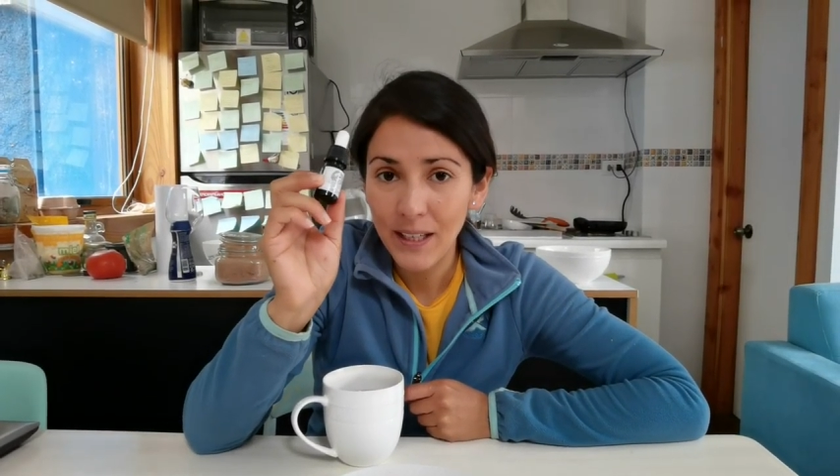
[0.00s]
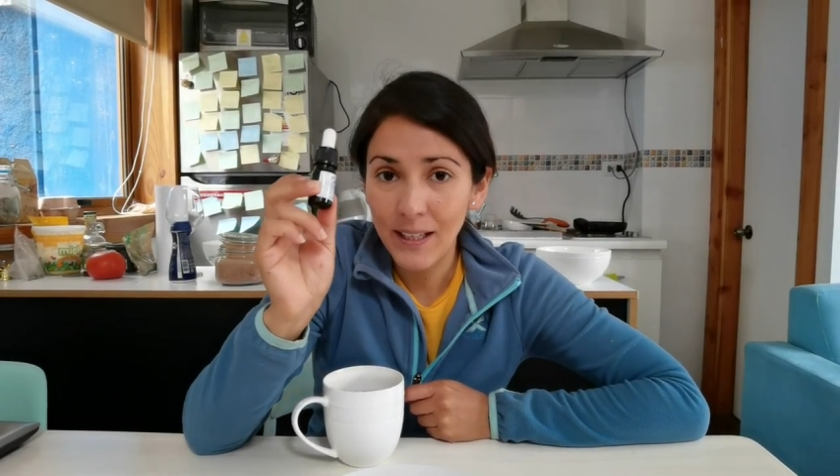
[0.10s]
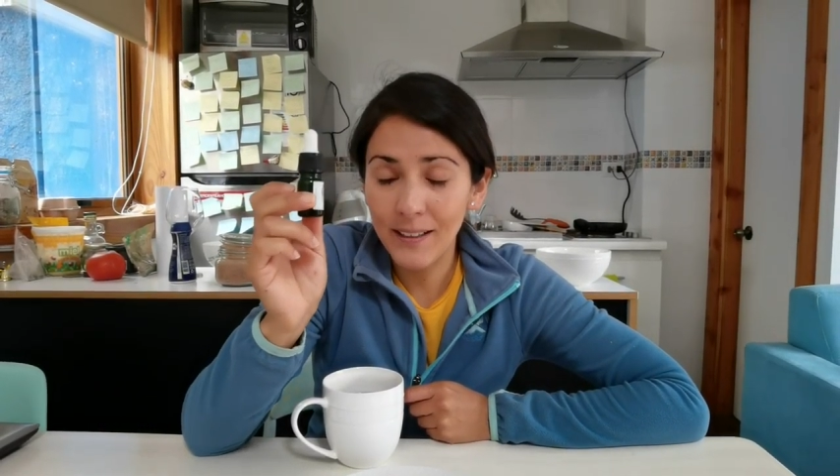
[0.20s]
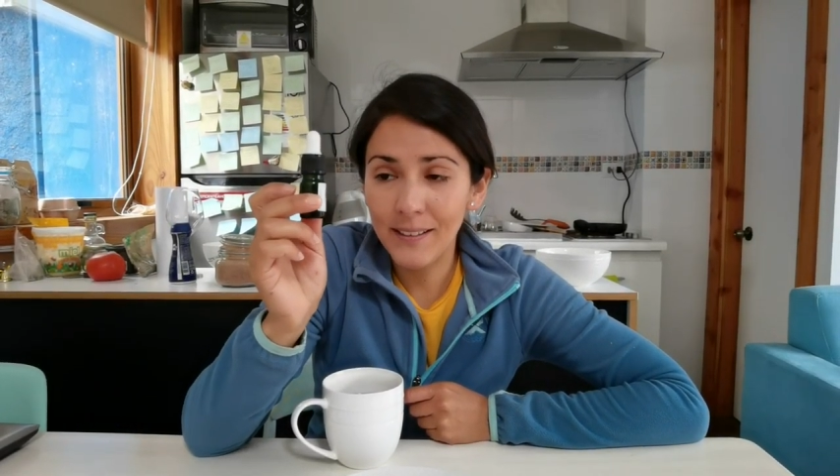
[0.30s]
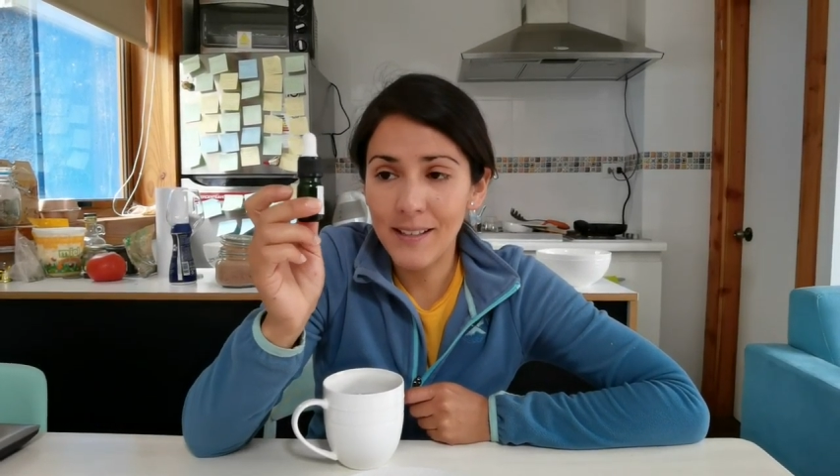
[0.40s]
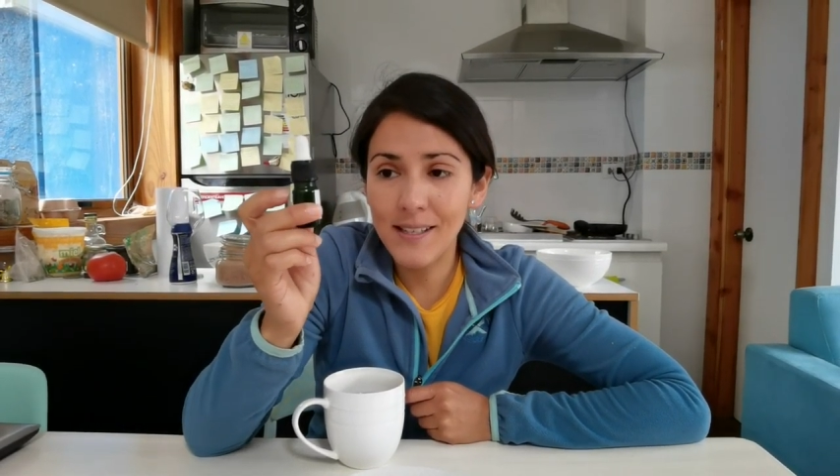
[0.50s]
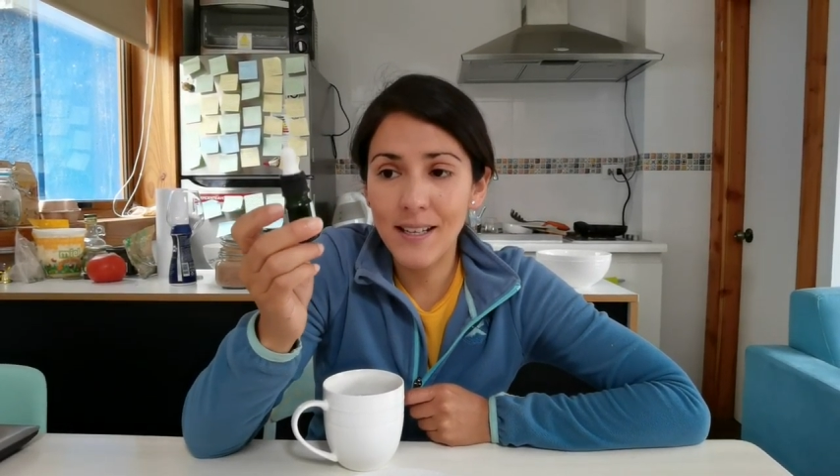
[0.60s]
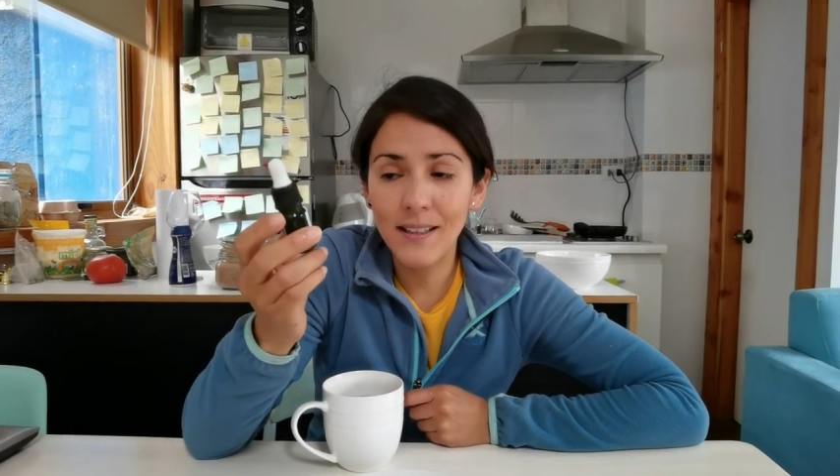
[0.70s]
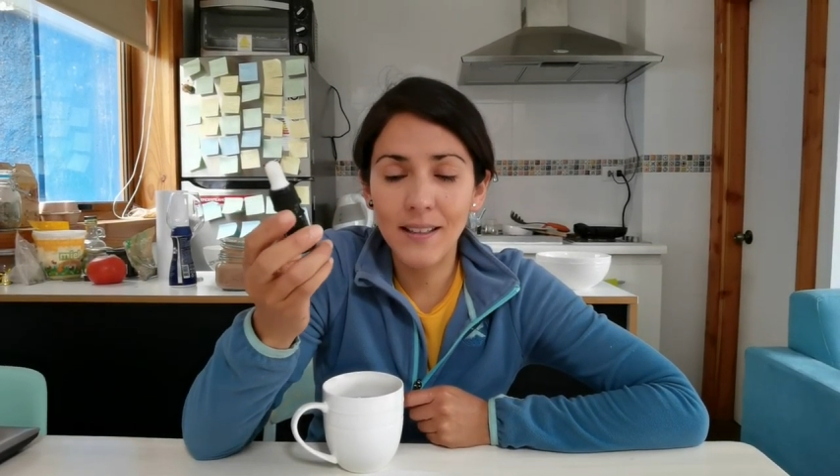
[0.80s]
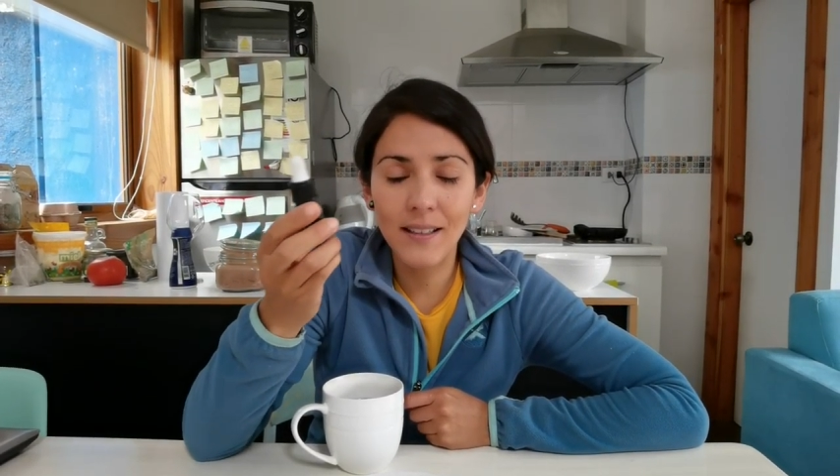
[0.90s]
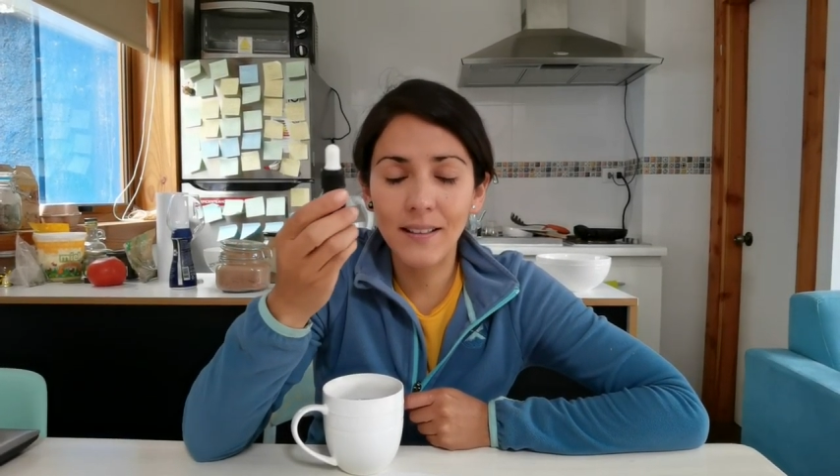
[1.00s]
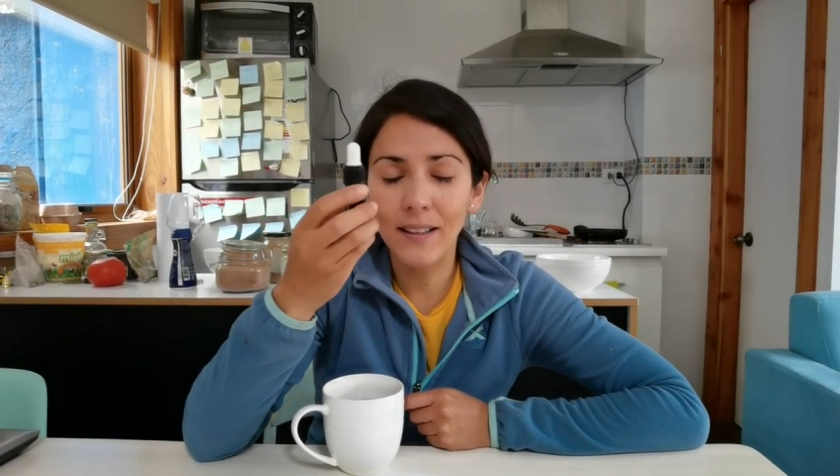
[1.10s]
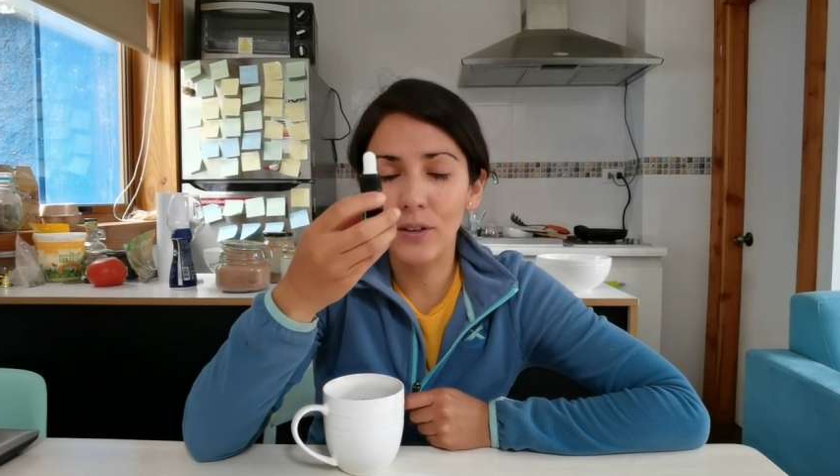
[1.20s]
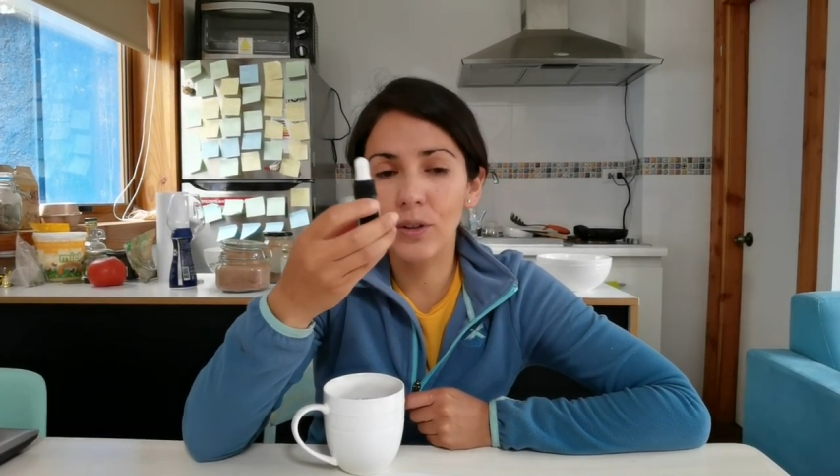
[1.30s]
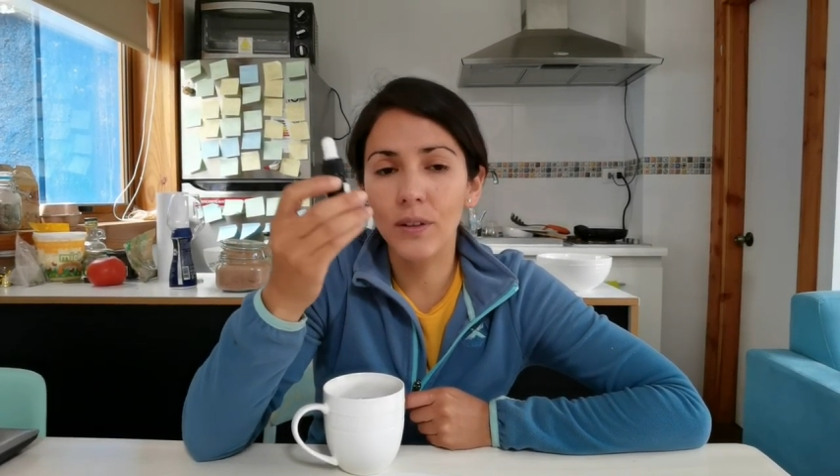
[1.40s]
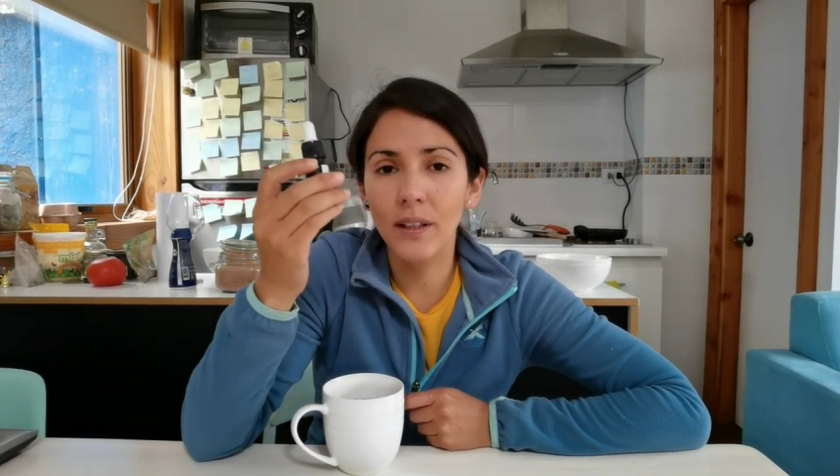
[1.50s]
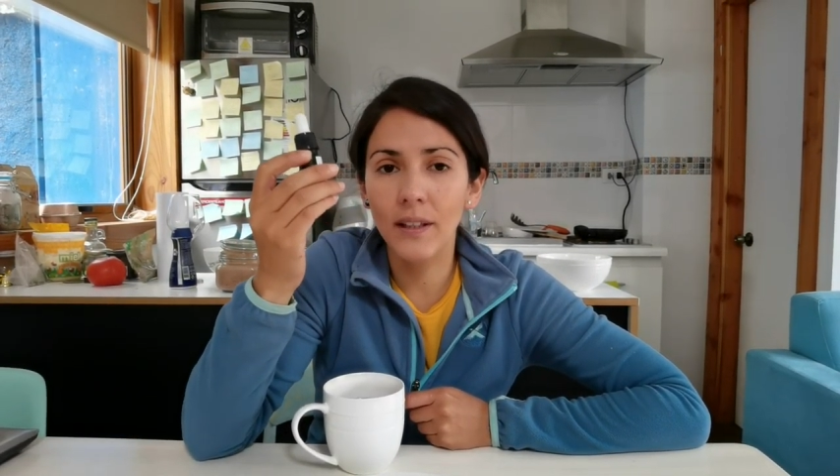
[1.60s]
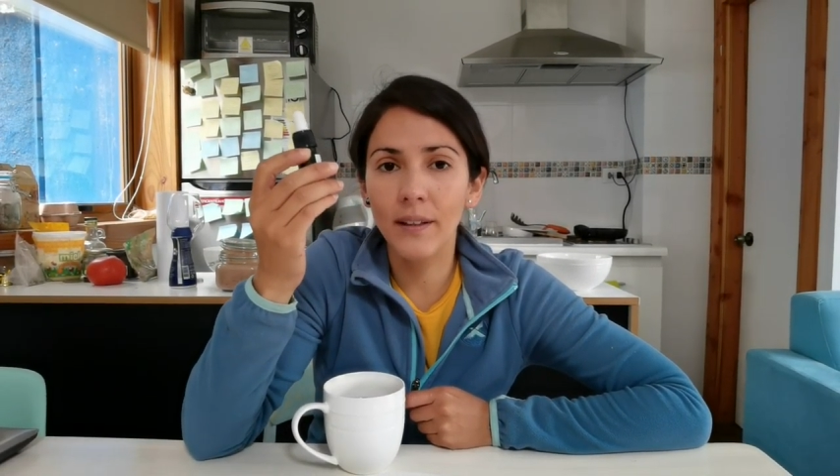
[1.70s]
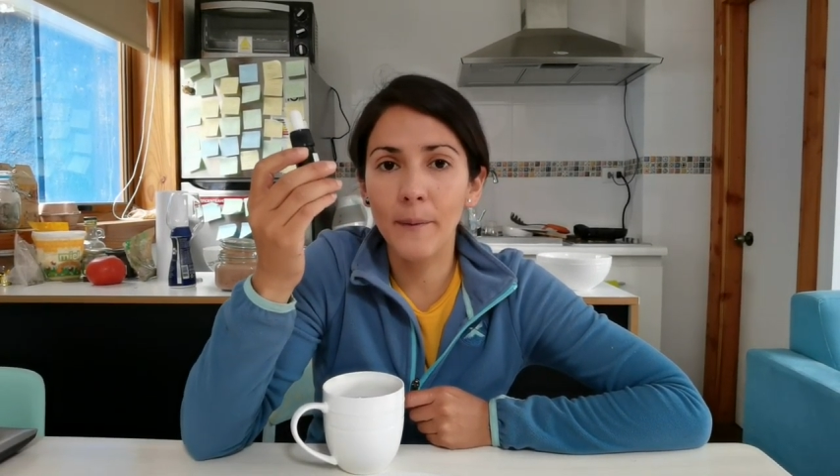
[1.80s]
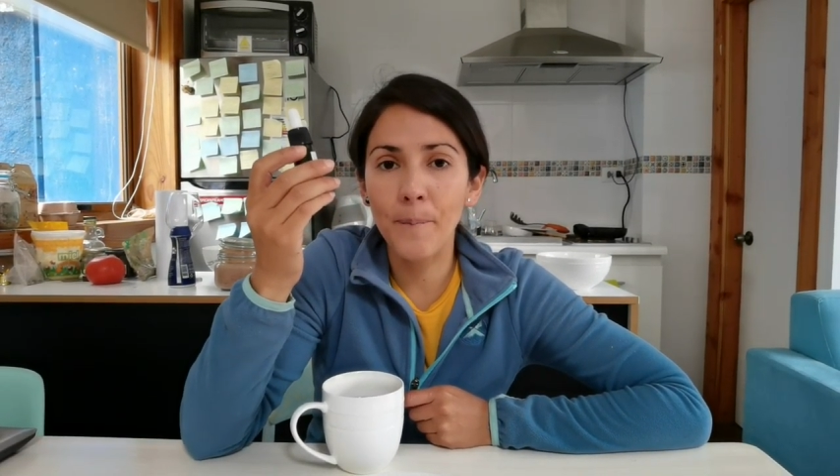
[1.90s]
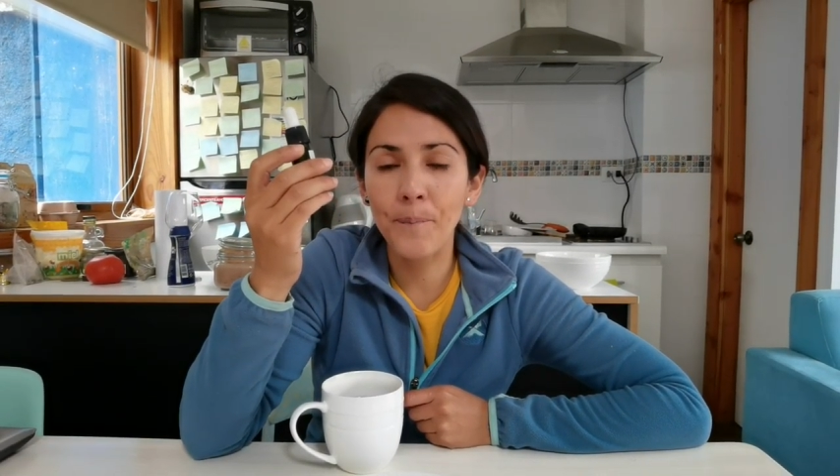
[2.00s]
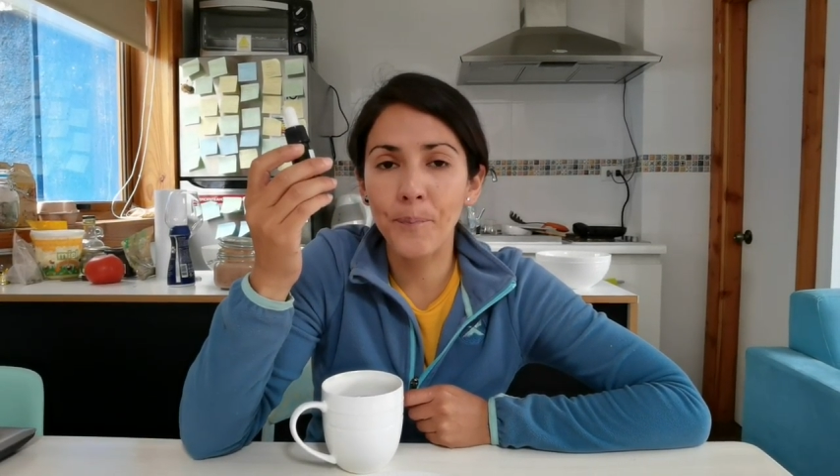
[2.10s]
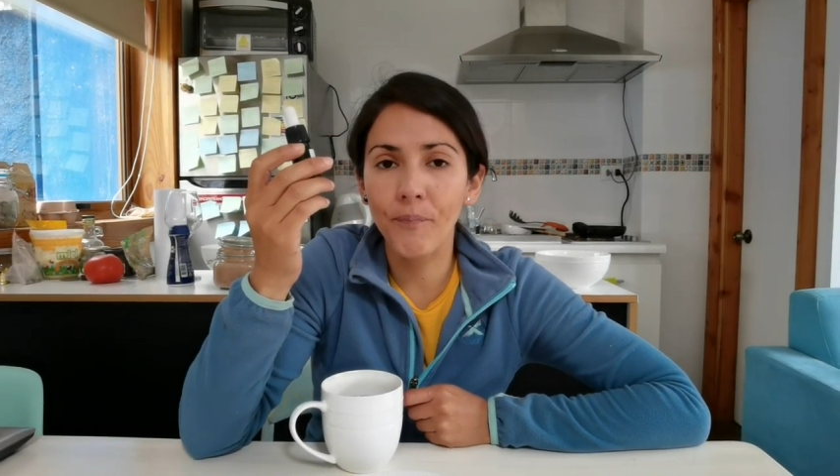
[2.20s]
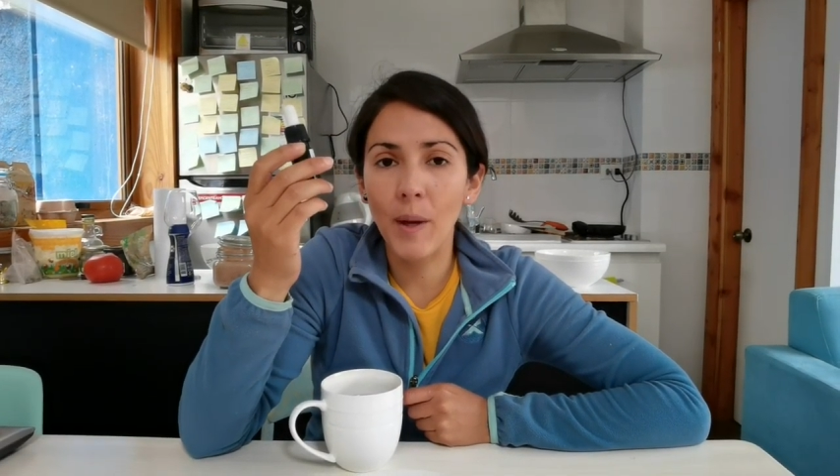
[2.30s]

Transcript: Este aceite, tanto en